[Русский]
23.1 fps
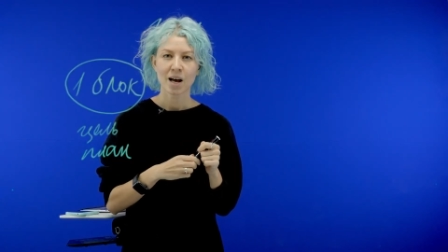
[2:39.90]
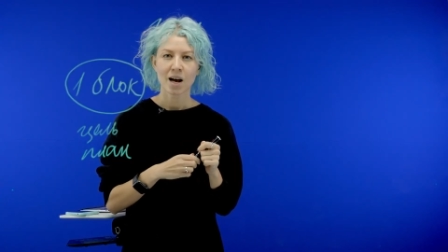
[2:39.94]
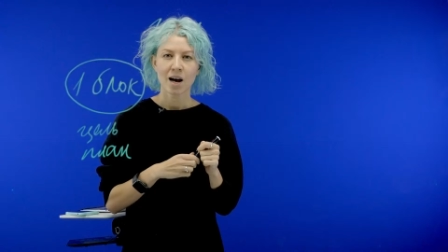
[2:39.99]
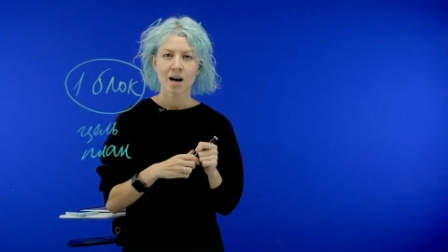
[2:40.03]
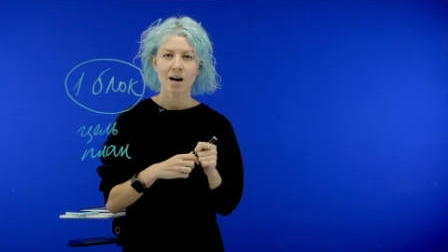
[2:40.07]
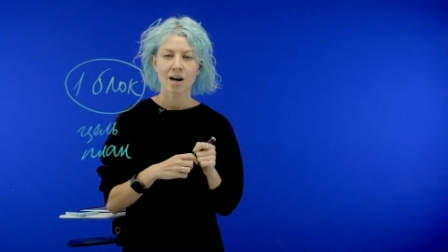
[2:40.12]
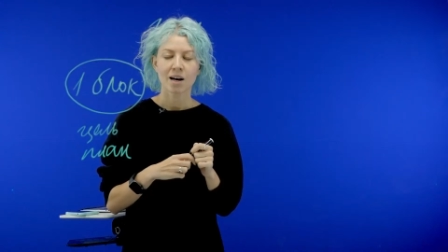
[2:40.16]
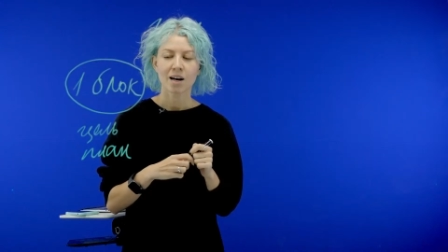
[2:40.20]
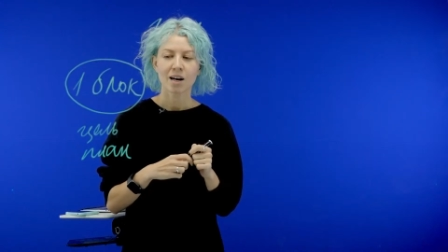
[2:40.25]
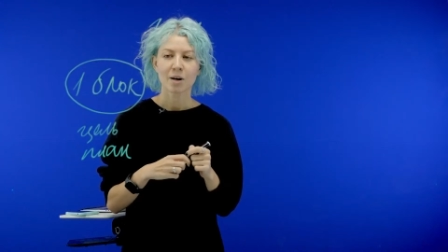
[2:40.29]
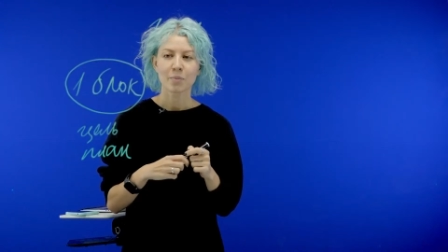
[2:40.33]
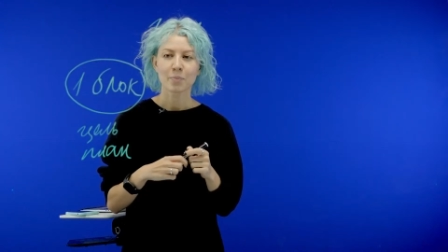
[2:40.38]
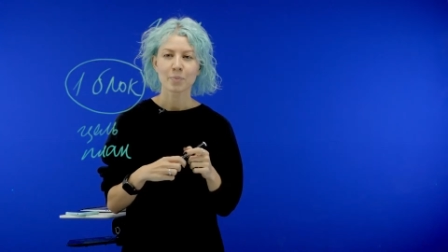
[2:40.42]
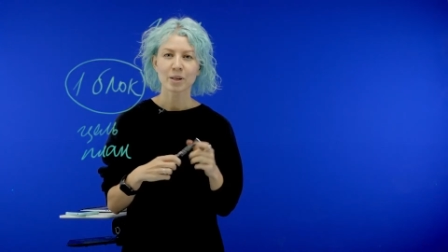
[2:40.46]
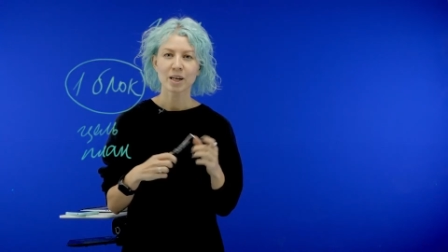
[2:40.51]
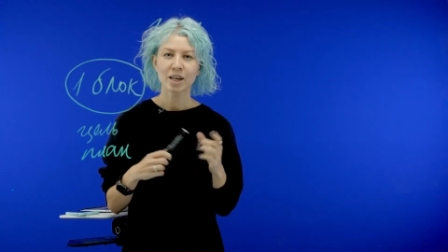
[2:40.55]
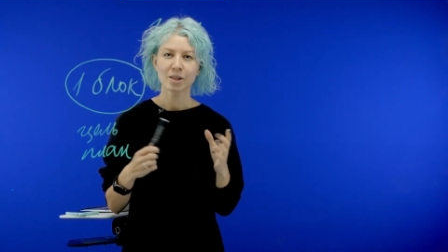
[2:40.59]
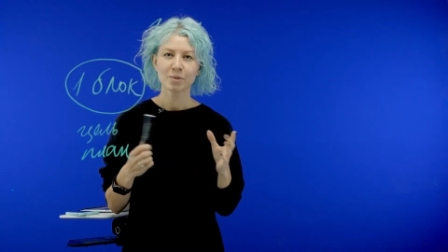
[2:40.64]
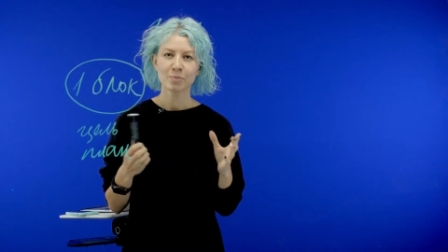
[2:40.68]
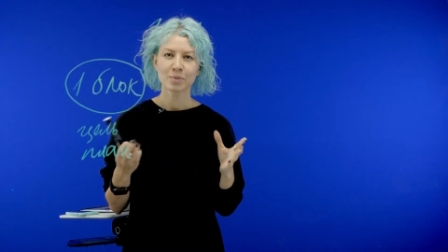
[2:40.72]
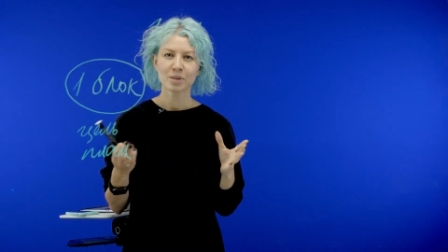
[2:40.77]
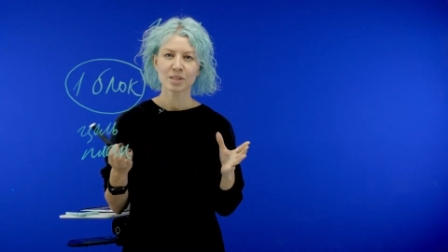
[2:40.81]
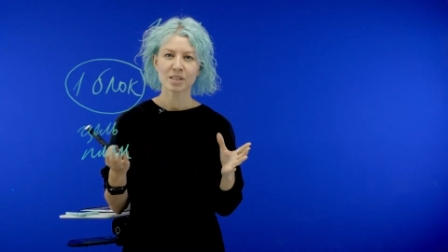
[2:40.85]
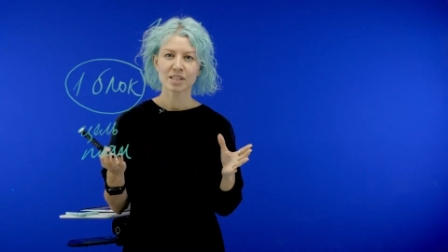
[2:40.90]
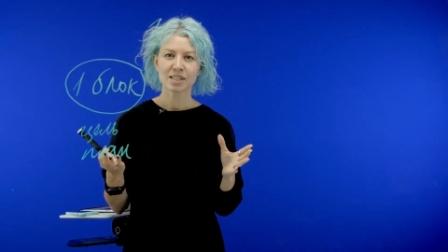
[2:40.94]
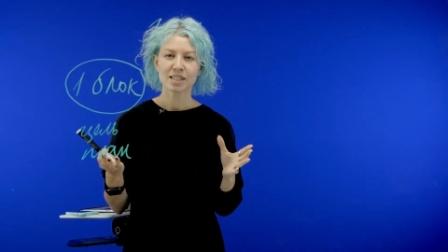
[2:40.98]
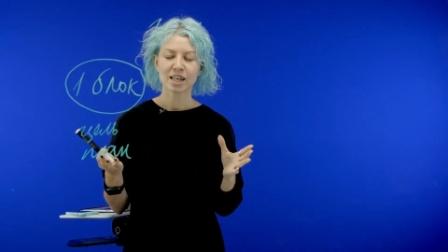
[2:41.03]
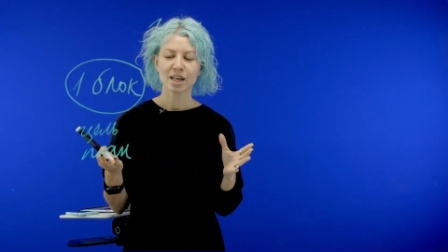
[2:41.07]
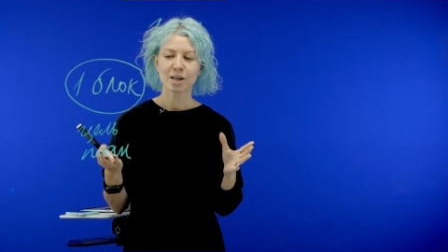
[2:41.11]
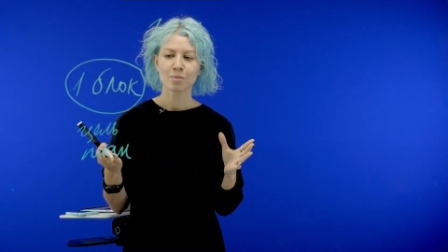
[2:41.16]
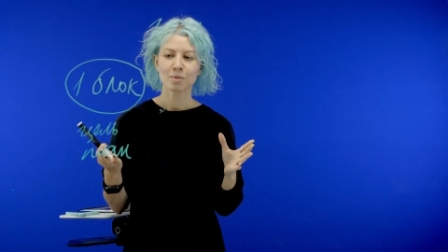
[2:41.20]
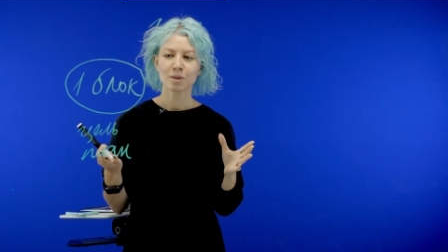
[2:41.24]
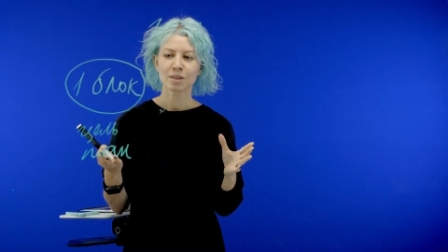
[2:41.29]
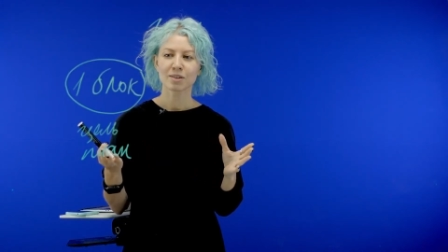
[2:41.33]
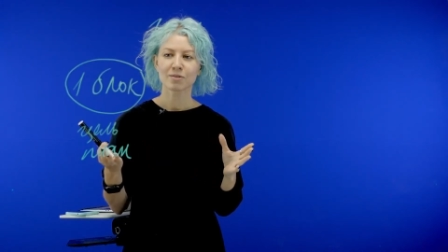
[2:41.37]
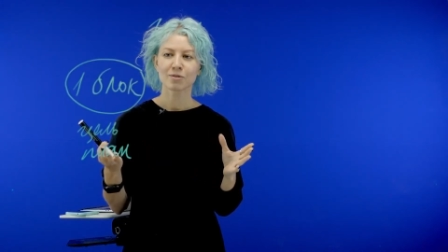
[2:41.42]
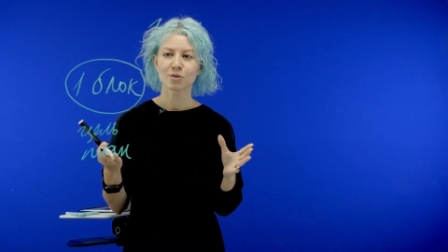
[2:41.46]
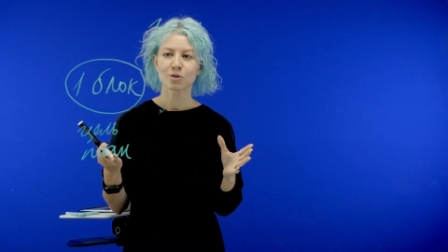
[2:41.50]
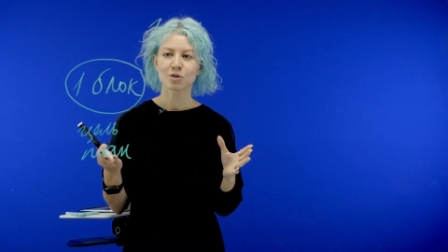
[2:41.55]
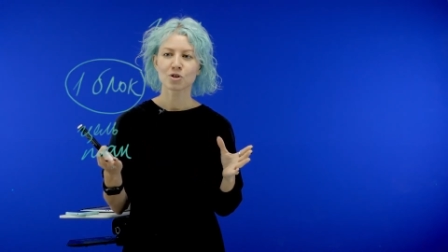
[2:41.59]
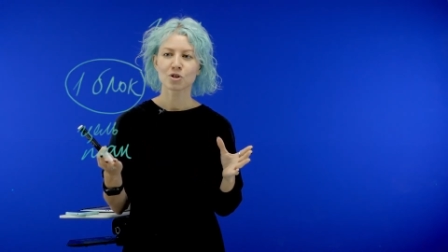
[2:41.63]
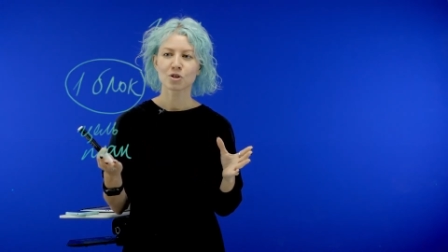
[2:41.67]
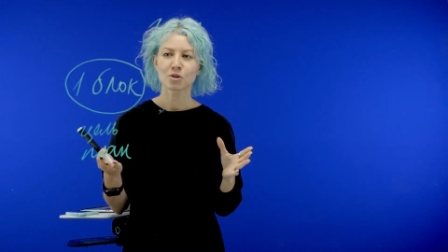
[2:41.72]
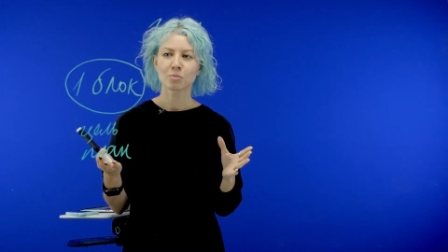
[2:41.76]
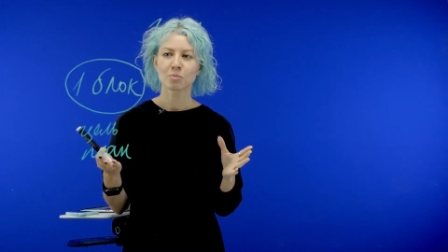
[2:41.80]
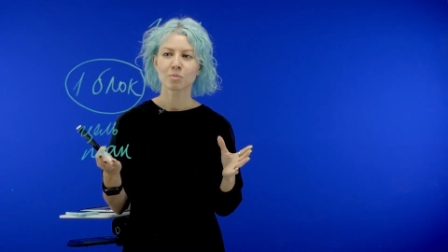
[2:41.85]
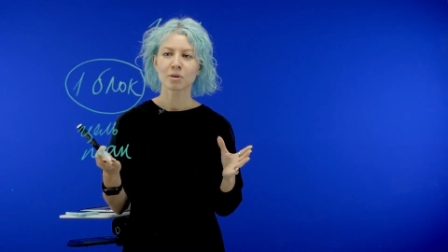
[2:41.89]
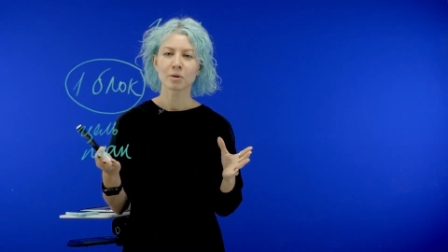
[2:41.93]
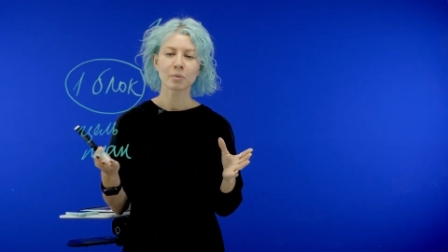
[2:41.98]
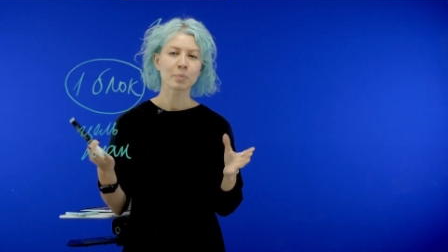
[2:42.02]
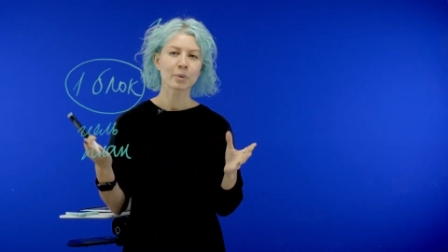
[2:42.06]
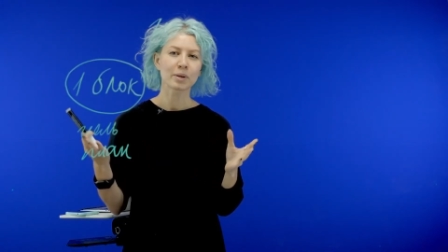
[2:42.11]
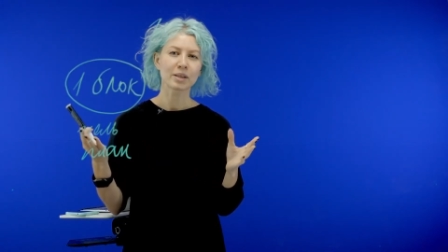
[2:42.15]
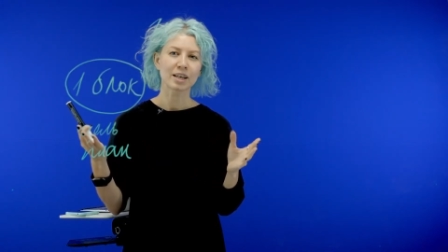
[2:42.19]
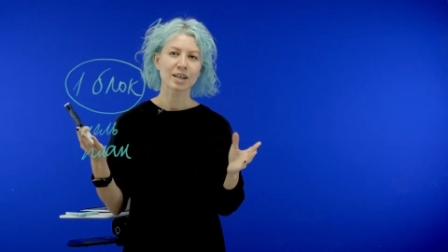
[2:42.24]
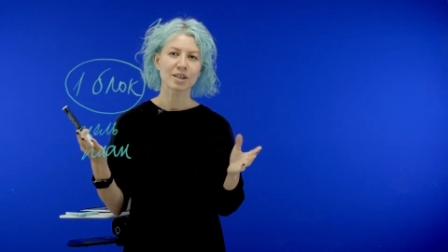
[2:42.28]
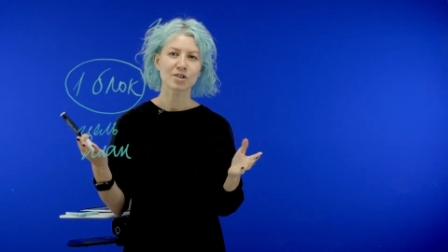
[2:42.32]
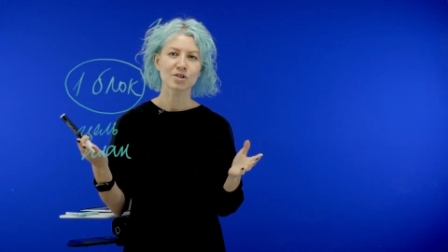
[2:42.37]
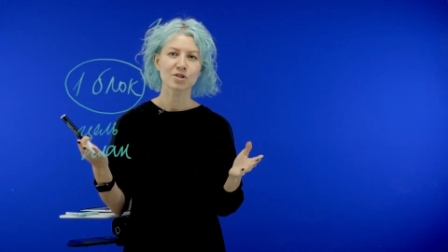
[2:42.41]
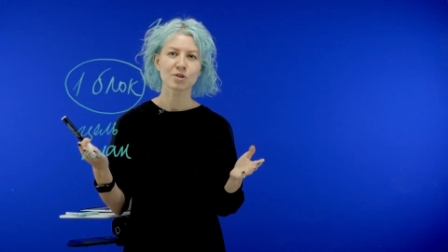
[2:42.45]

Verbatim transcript: А план мы составим для того, чтобы понять,